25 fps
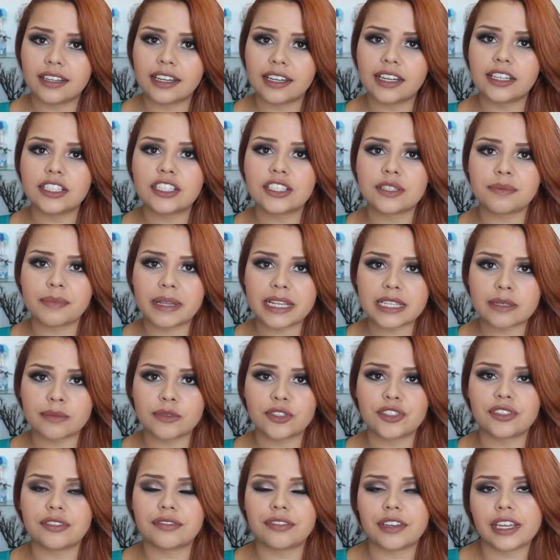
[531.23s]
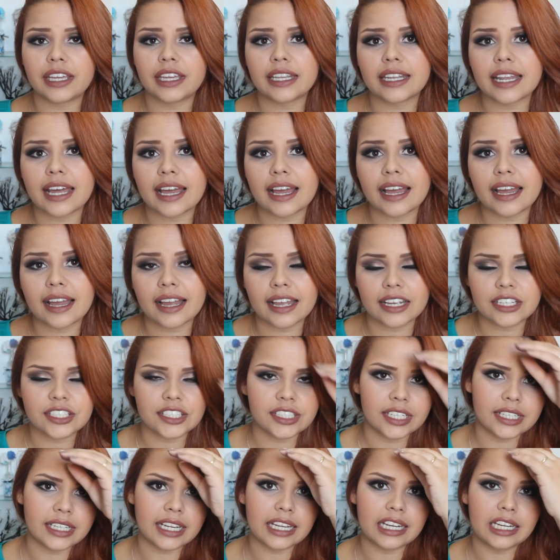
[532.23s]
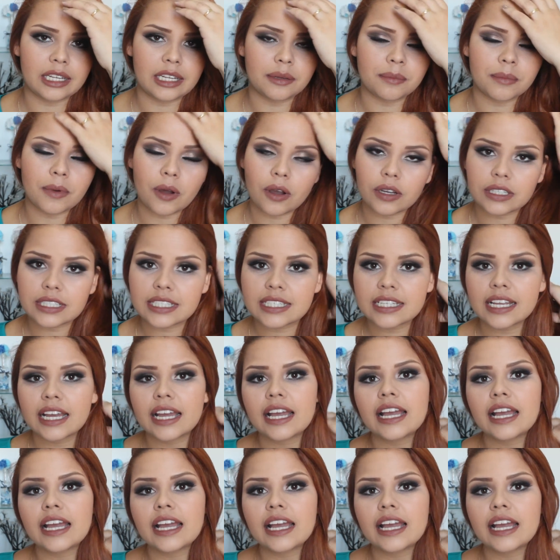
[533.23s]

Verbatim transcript: antes mesmo de vir na caixinha da Glambox,